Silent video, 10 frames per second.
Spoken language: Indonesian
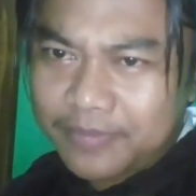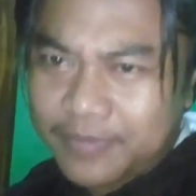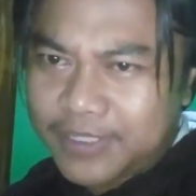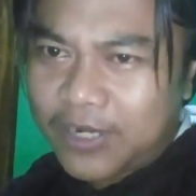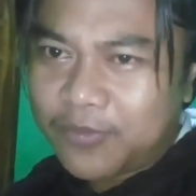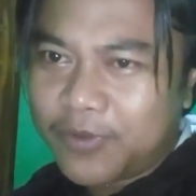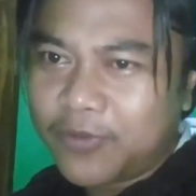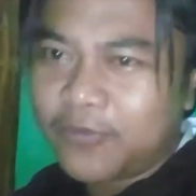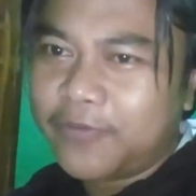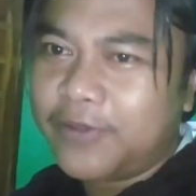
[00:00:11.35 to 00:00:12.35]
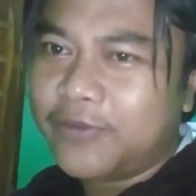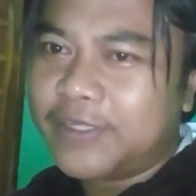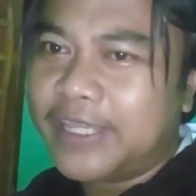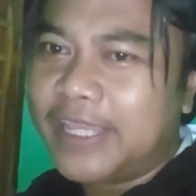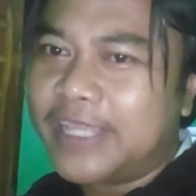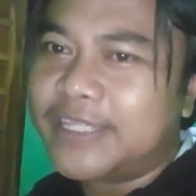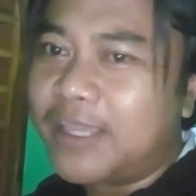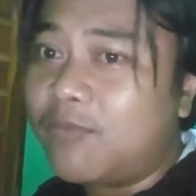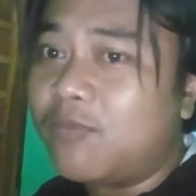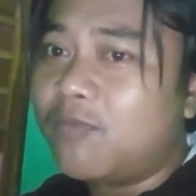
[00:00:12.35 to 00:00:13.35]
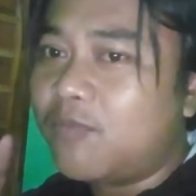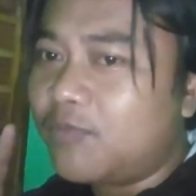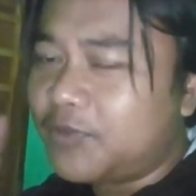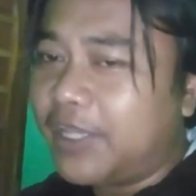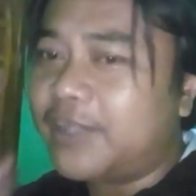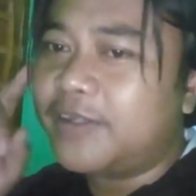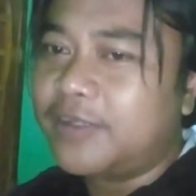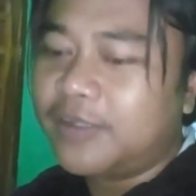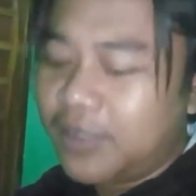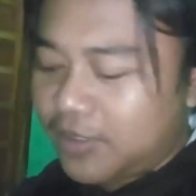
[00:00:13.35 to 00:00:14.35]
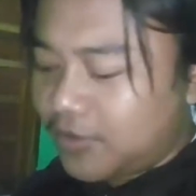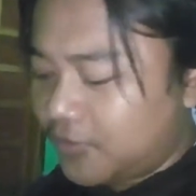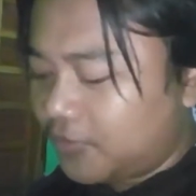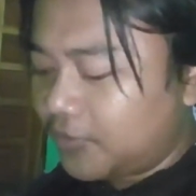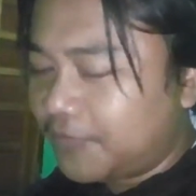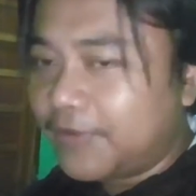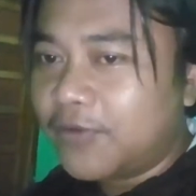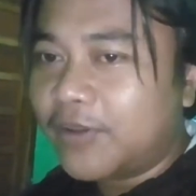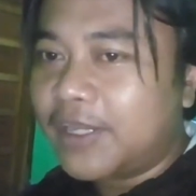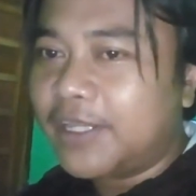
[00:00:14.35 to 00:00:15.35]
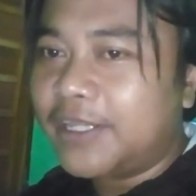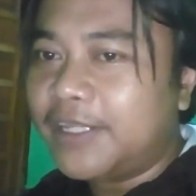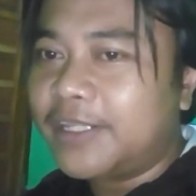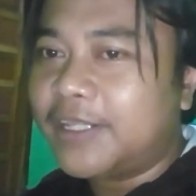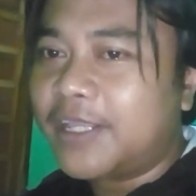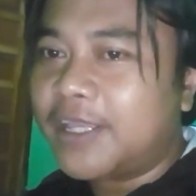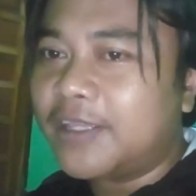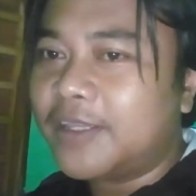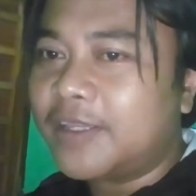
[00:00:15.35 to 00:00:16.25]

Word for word: selalu menunggu video saya Saya share untuk di video kali ini tentang